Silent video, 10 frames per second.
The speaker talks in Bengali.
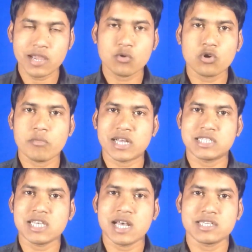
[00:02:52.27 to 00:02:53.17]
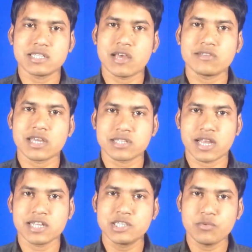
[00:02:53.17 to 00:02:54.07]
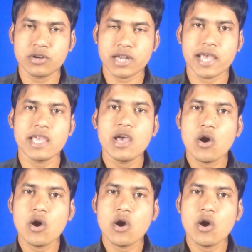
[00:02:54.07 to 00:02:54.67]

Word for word: কোনো বাচ্চা আসে তাহলে তার সারা জীবনটাই